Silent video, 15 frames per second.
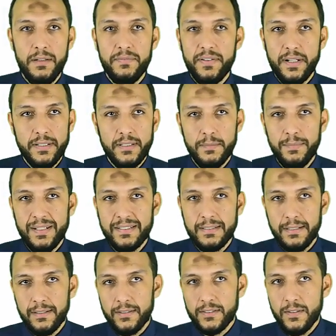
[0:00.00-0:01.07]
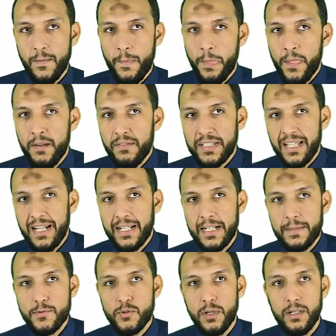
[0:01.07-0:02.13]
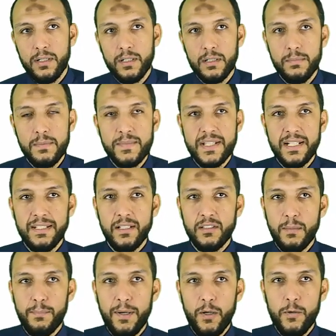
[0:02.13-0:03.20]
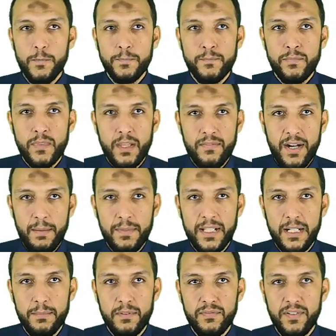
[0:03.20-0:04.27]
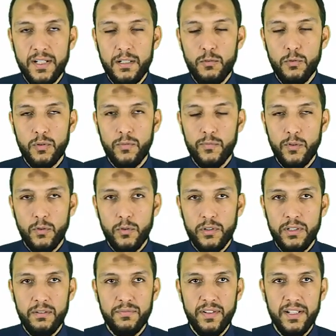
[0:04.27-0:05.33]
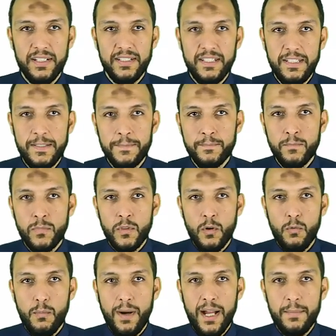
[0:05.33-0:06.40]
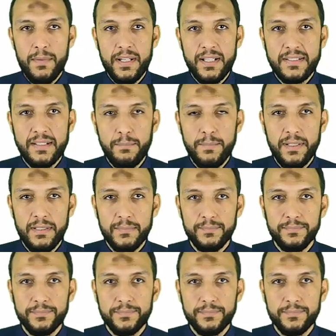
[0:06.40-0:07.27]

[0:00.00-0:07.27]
فردي بس خلاص فتعالى كده بسرعه نجرب المثال ده نطبقه فاعمل كده من فايل وفوق كوتلين فايل جديد ومعامل اكزامبل